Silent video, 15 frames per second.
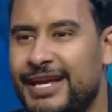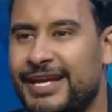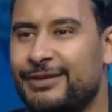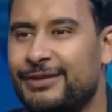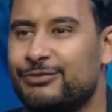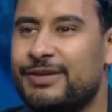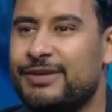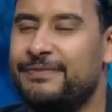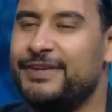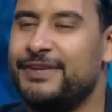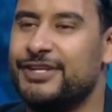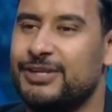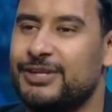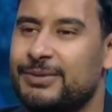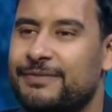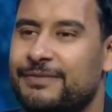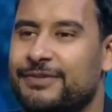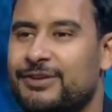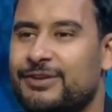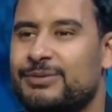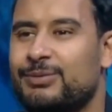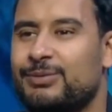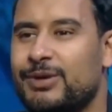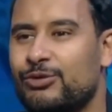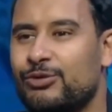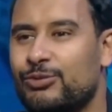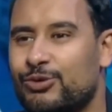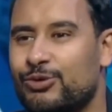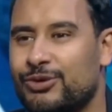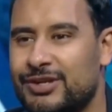الاهلي قدام فرق شمال افريقيا بتبقى
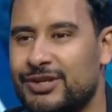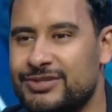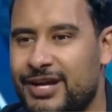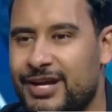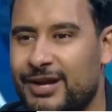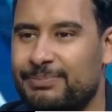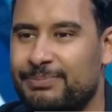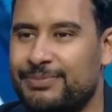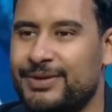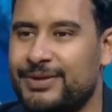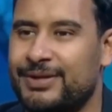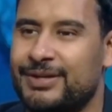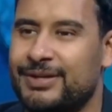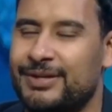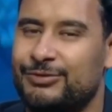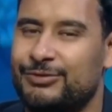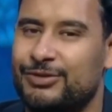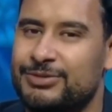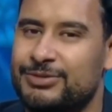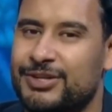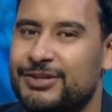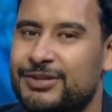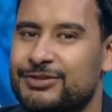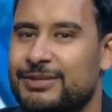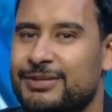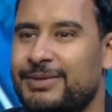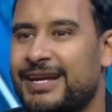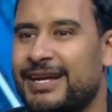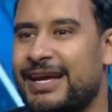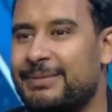الامور اصعب آه، قدام سان داونز
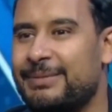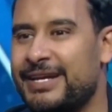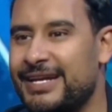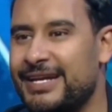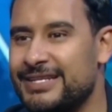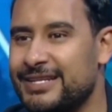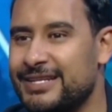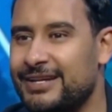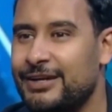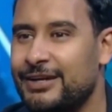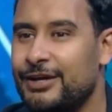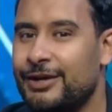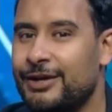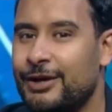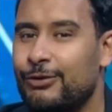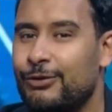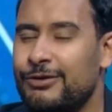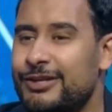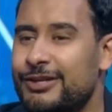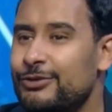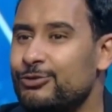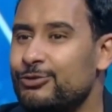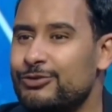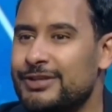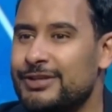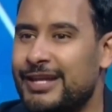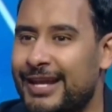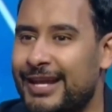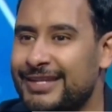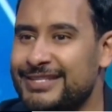بتبقى العمليه اسهل قلت انه
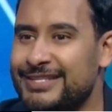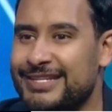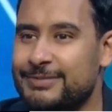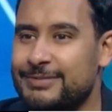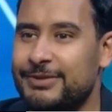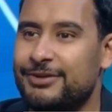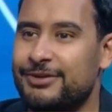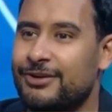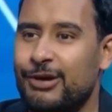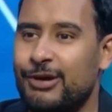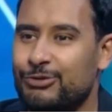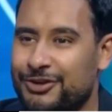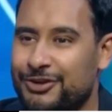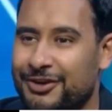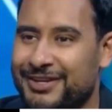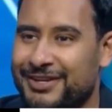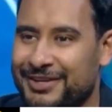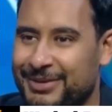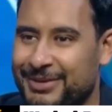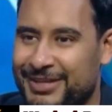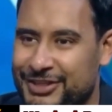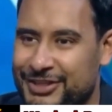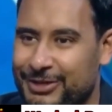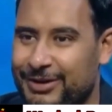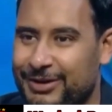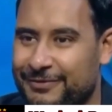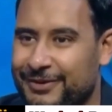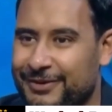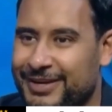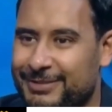الاهلي لسه كسبان الرجاء والترجي ما دي شمال
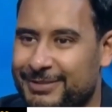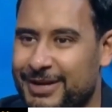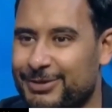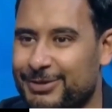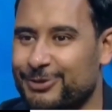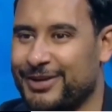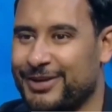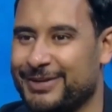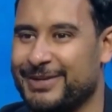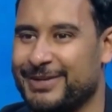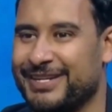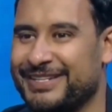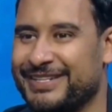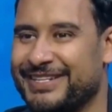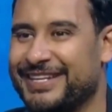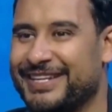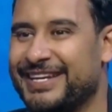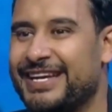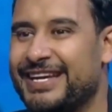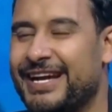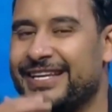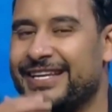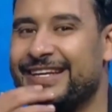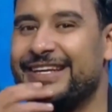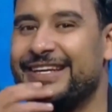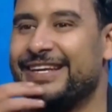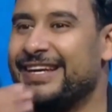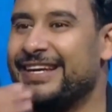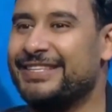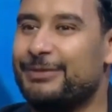افريقيا يا جماعه برضه يعني ما يعني احنا
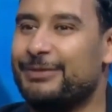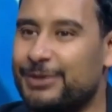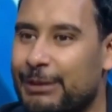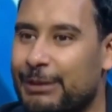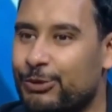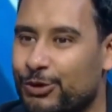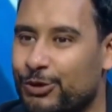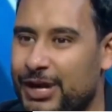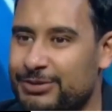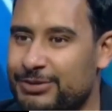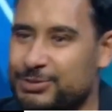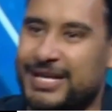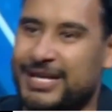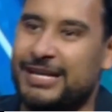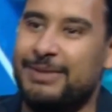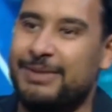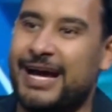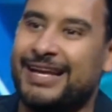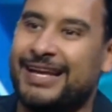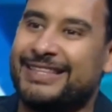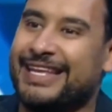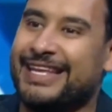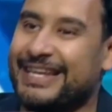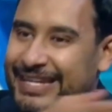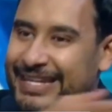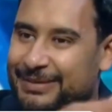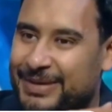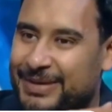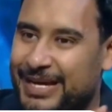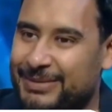ليه احنا ده من قريب مش بتكلم بقى على
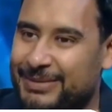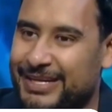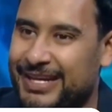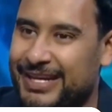التاريخ بيعمل